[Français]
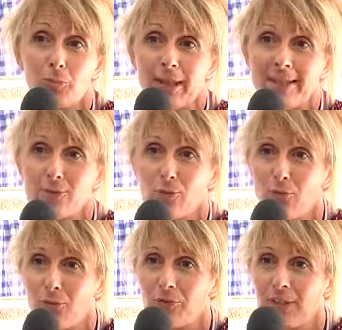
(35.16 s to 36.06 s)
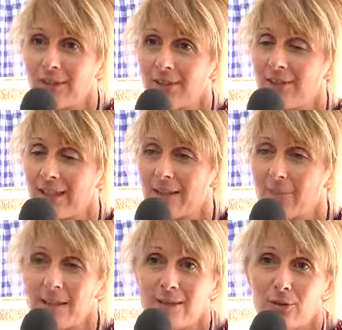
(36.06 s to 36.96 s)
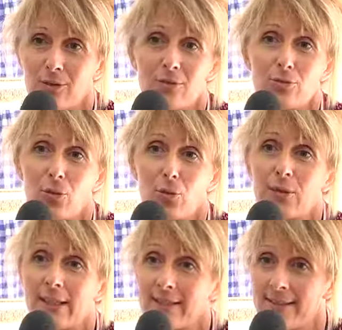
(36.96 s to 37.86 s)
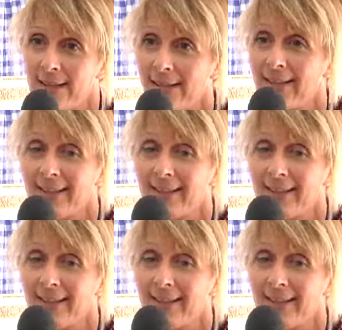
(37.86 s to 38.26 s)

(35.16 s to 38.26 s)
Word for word: pression en fait qui vient être mise sur le textile